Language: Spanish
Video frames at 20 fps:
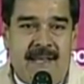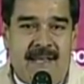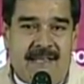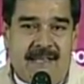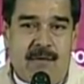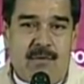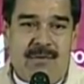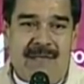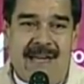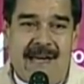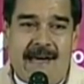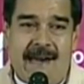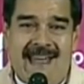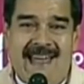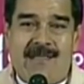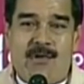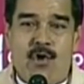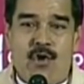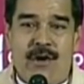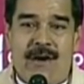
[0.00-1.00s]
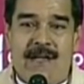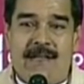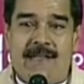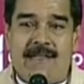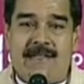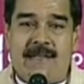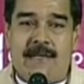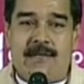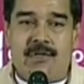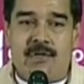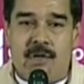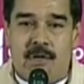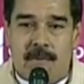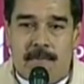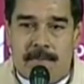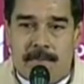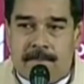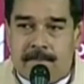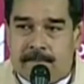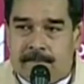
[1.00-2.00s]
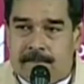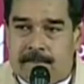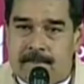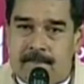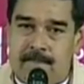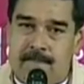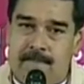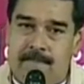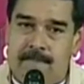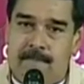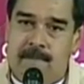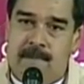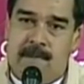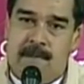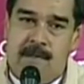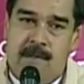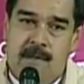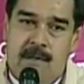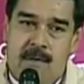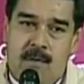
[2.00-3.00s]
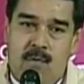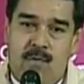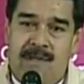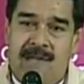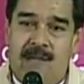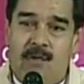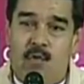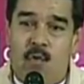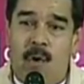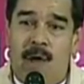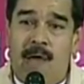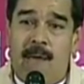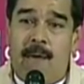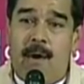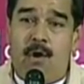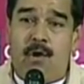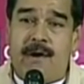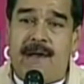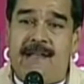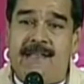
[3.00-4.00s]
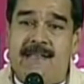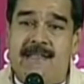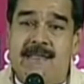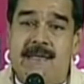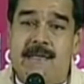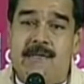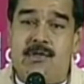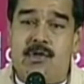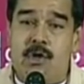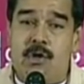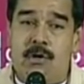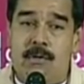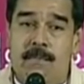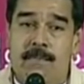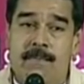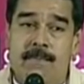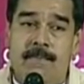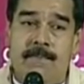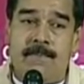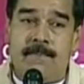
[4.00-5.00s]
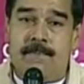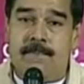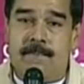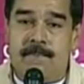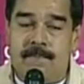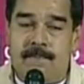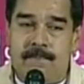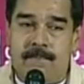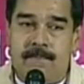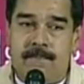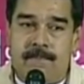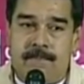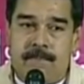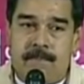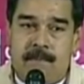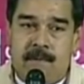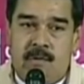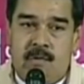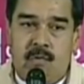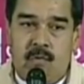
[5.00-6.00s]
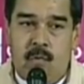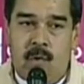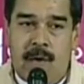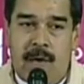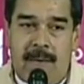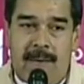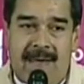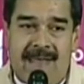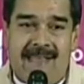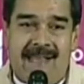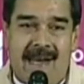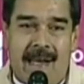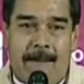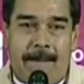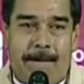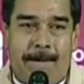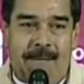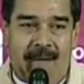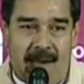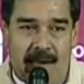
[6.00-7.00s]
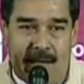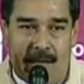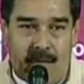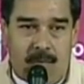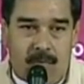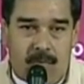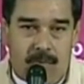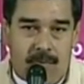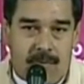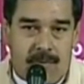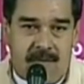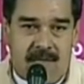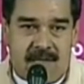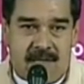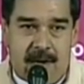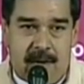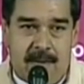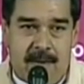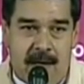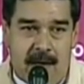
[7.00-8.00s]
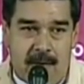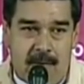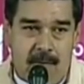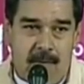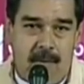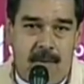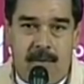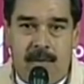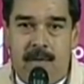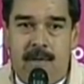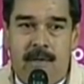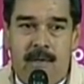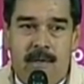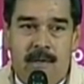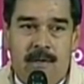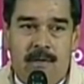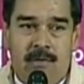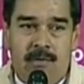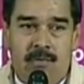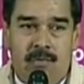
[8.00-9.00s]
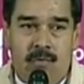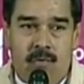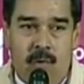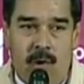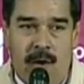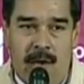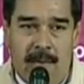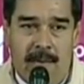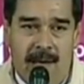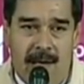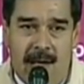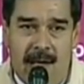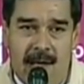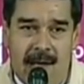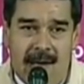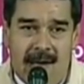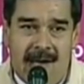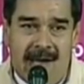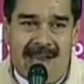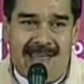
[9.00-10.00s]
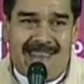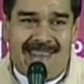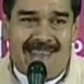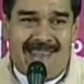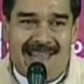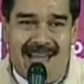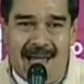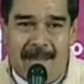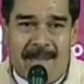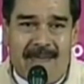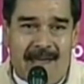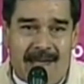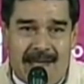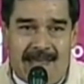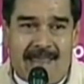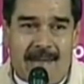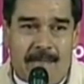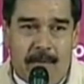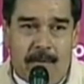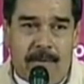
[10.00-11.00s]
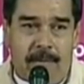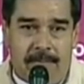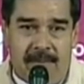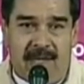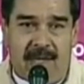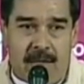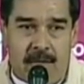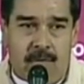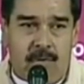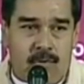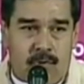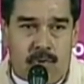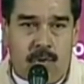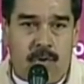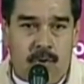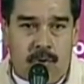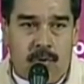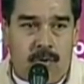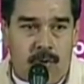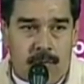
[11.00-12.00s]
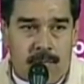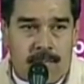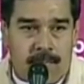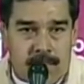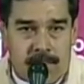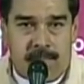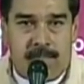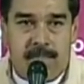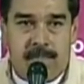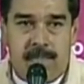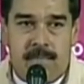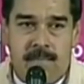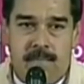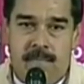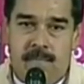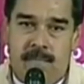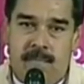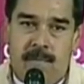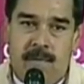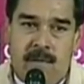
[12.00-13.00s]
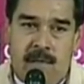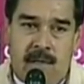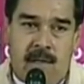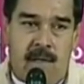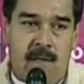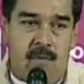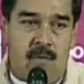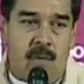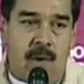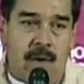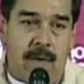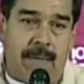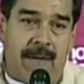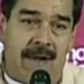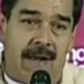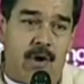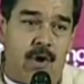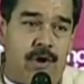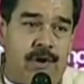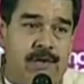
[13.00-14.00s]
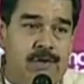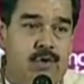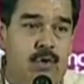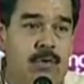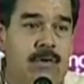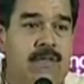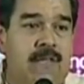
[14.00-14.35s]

Amerita una gran organización una nueva organización, nueva en el espíritu de trabajo, nueva en la dinámica de movimiento y nueva en los